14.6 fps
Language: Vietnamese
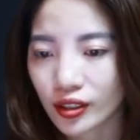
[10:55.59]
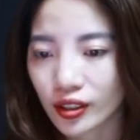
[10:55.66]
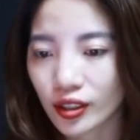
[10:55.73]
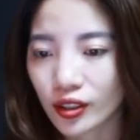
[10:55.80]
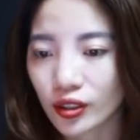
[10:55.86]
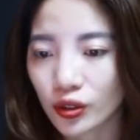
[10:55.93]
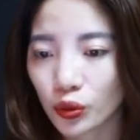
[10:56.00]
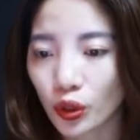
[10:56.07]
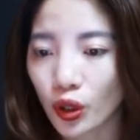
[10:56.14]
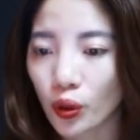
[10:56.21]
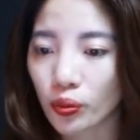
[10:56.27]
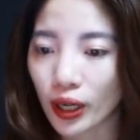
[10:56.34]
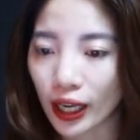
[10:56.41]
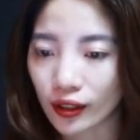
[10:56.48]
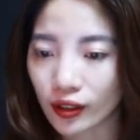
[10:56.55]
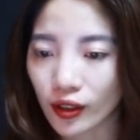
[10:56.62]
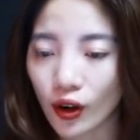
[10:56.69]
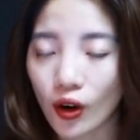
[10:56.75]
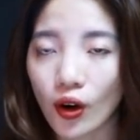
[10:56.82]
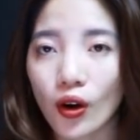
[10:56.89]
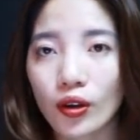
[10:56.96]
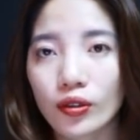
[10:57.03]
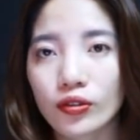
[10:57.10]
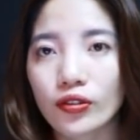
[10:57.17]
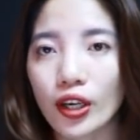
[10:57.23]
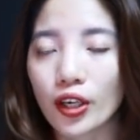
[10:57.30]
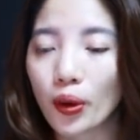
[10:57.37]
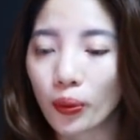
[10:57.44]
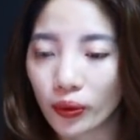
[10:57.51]
nhưng tôi không đắn đo
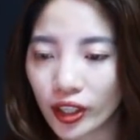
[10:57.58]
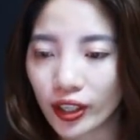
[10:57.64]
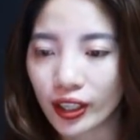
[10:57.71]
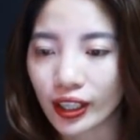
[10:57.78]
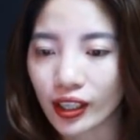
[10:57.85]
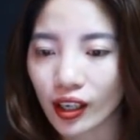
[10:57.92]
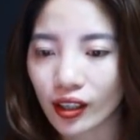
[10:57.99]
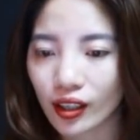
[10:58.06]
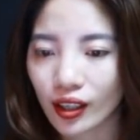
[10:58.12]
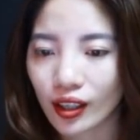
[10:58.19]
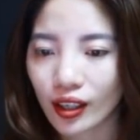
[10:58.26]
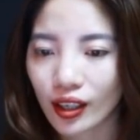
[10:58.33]
và đồng ý ngay.